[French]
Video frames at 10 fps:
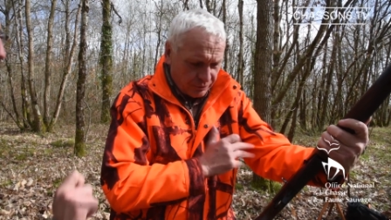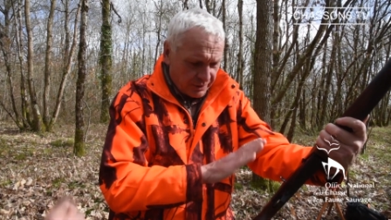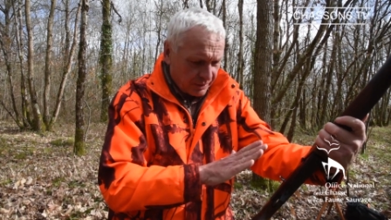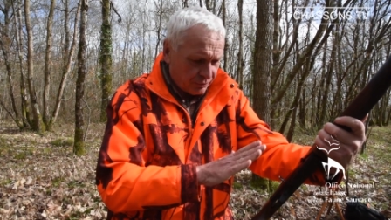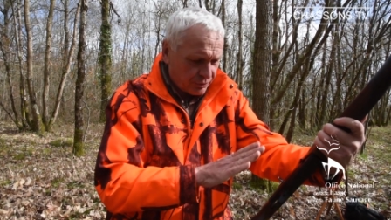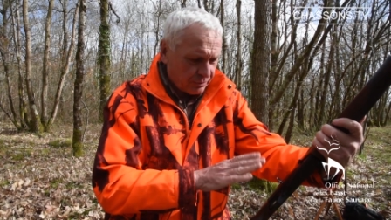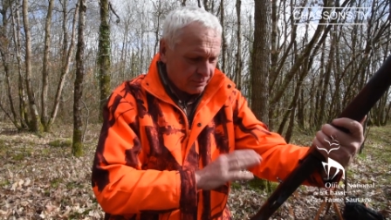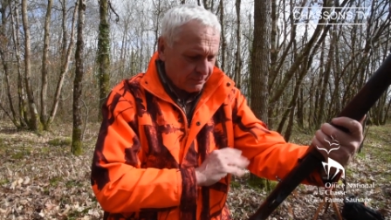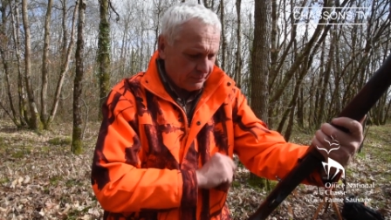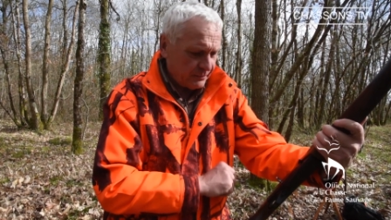cartouches.
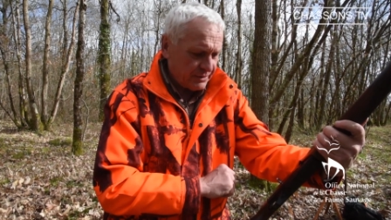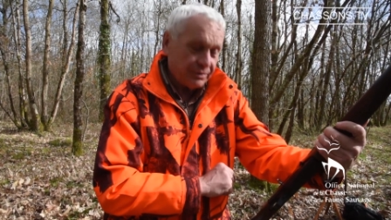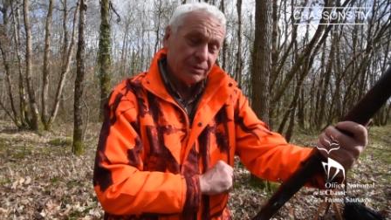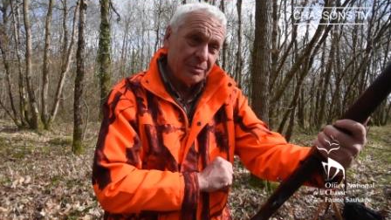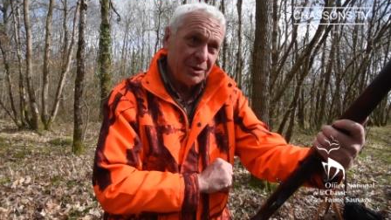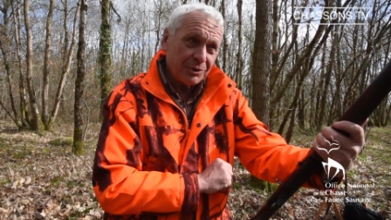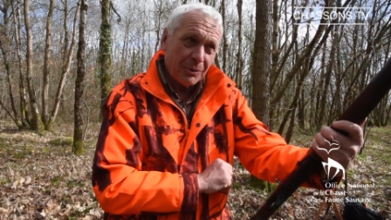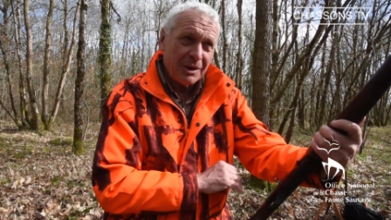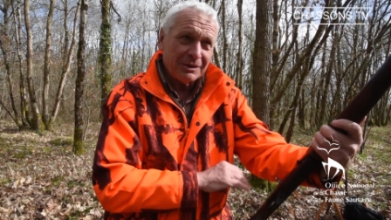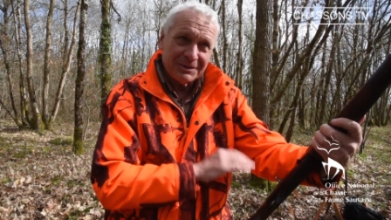Si on en met
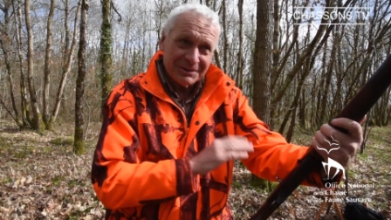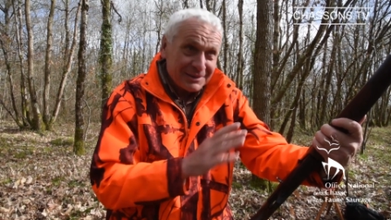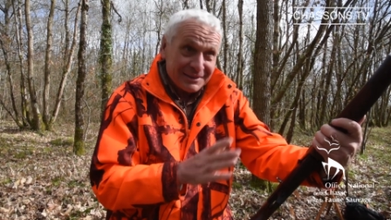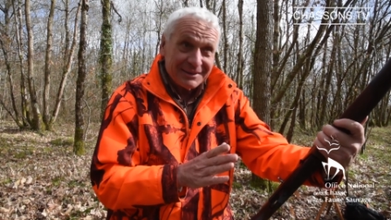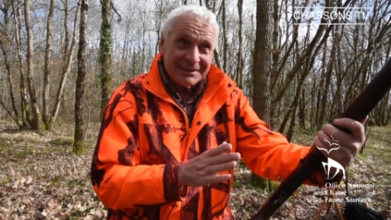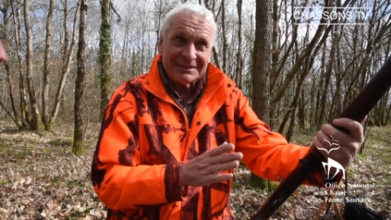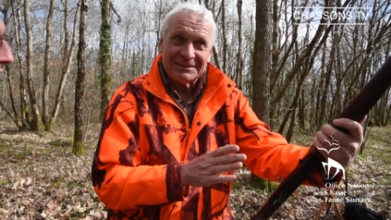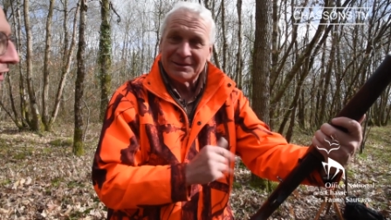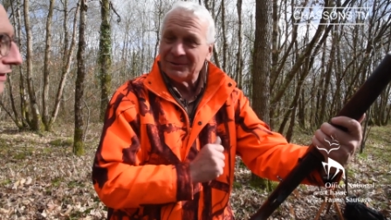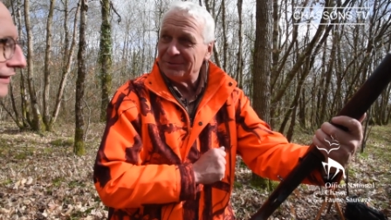trois,
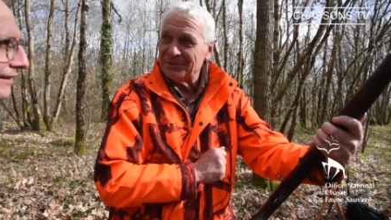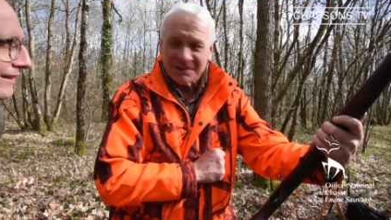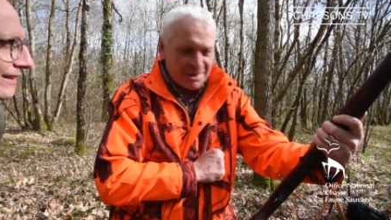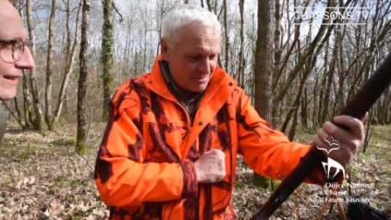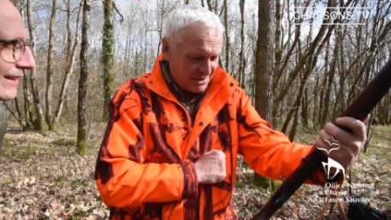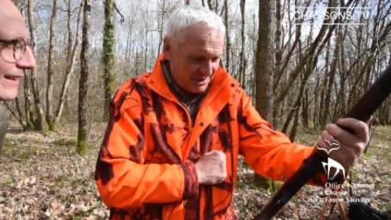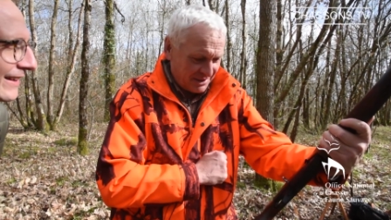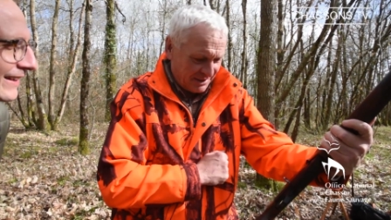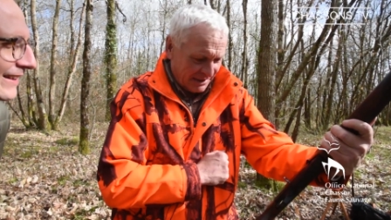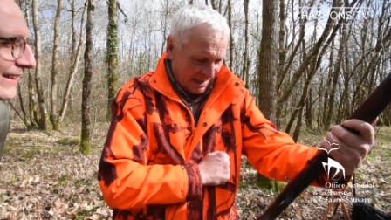c'est que votre arme
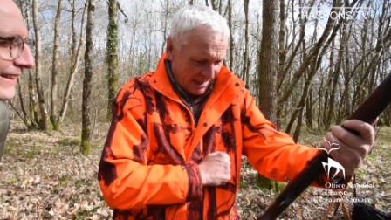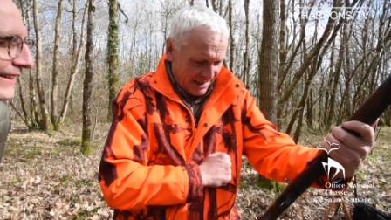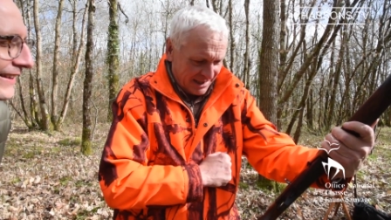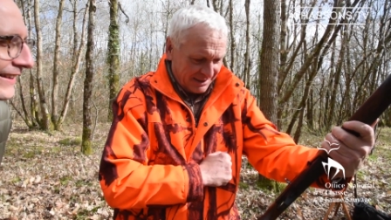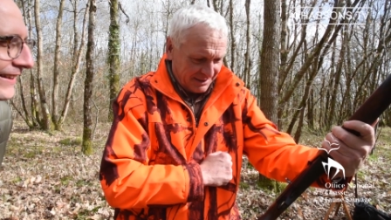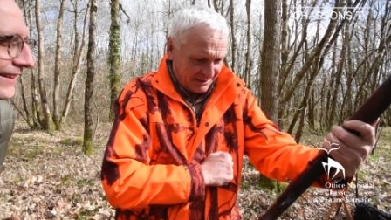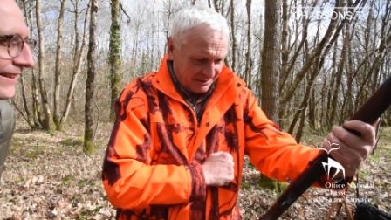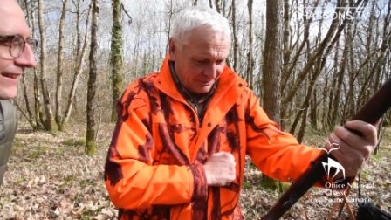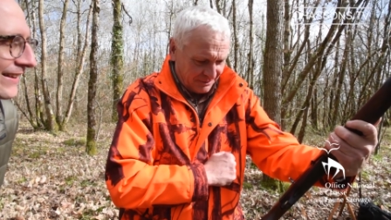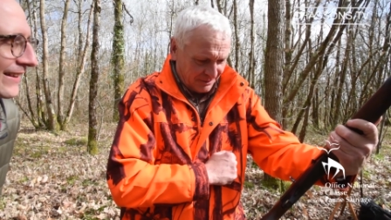euh,
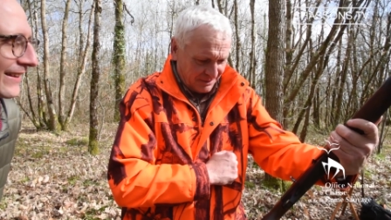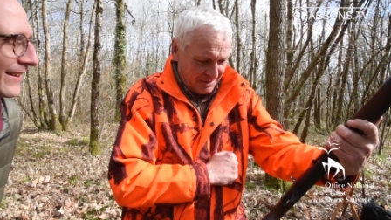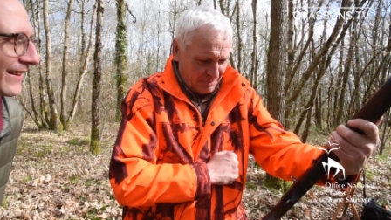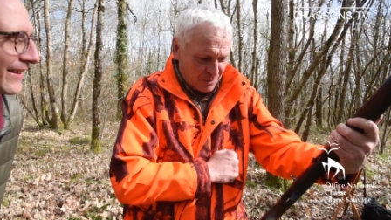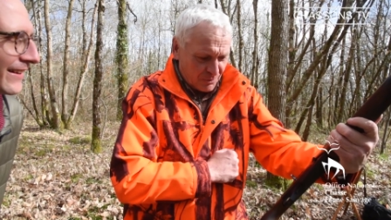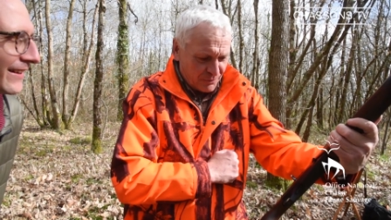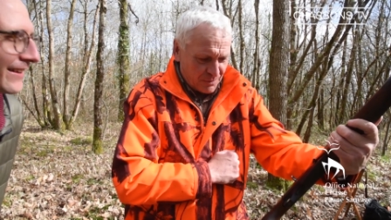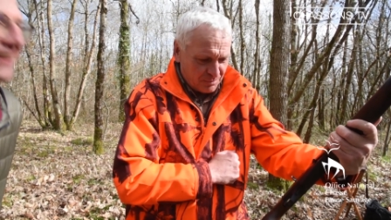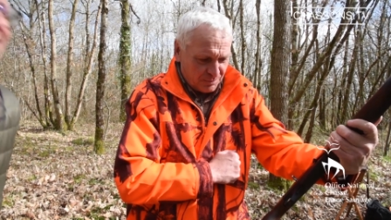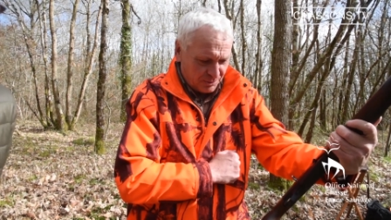n'est pas
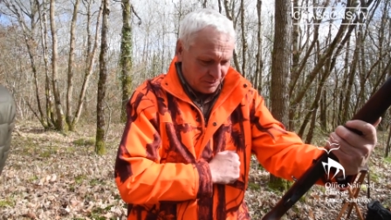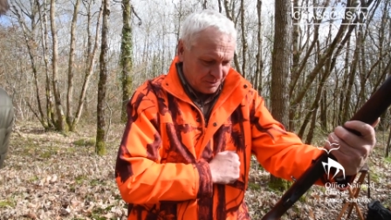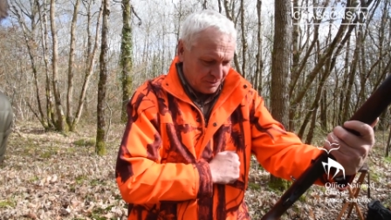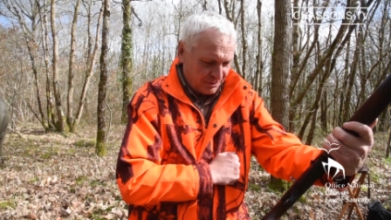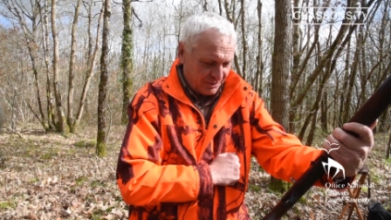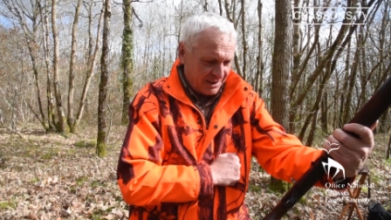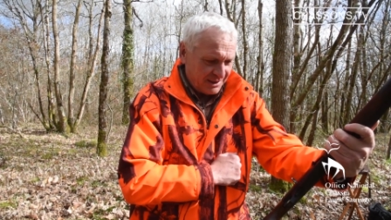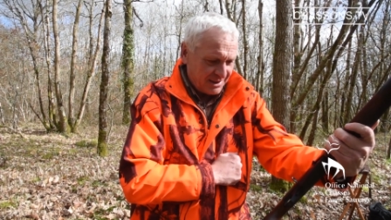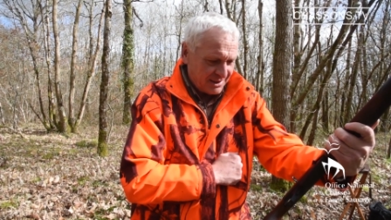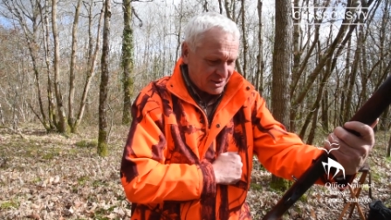conforme pour euh,
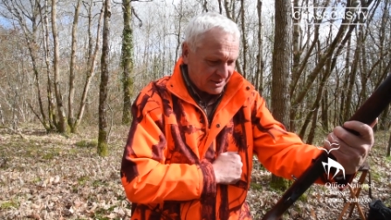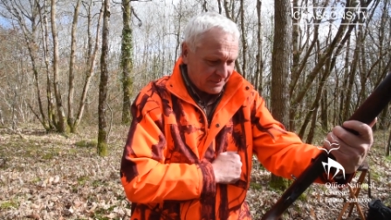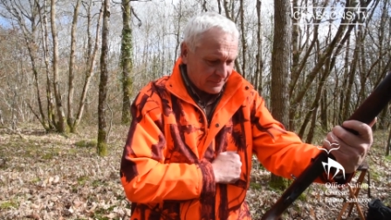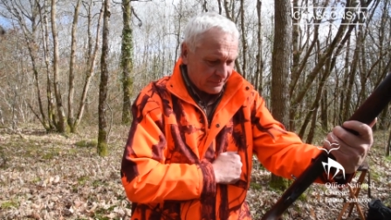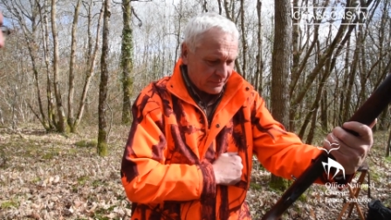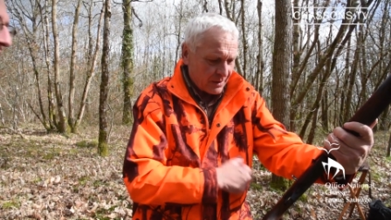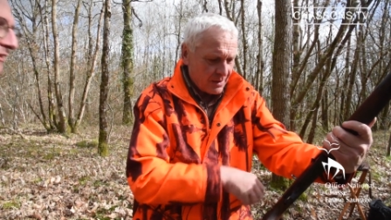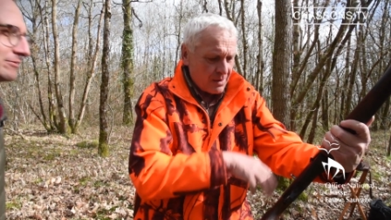aller à la chasse. D'accord.